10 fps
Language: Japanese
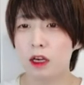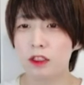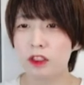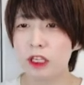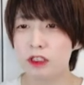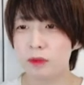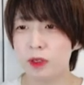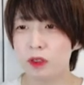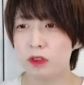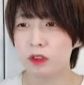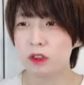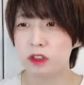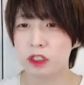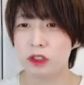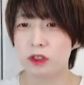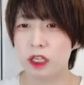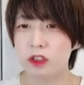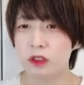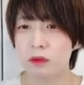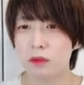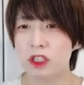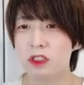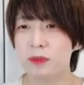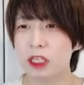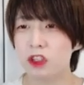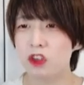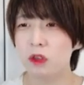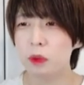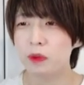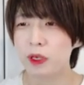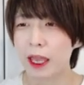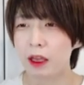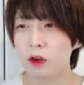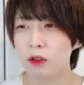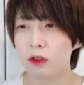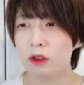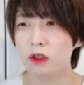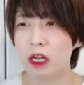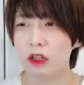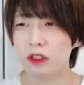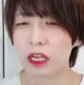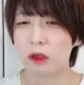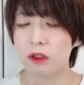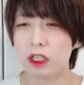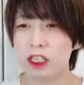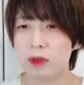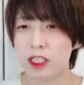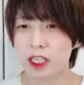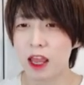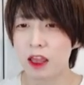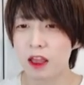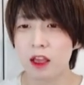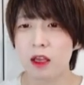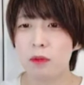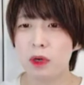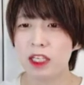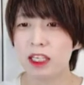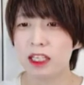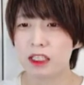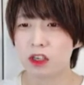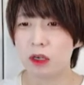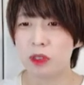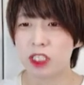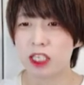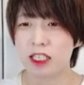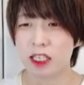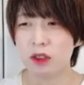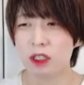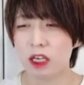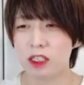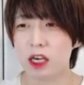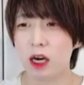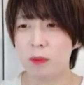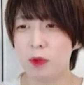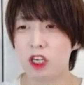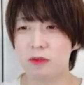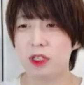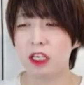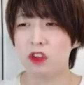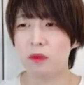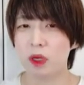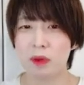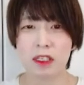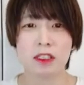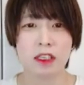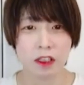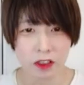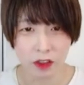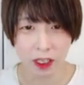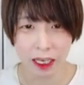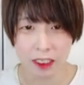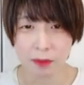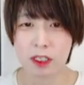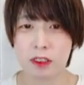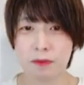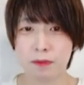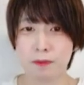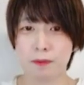アルトレデースビヨンドクロスにおけるマルチプラットフォーム向けコントローラーの対応と題しまして、マイダイレスト株式会社の中地が発表を始めたいと思います。よろしくお願いします。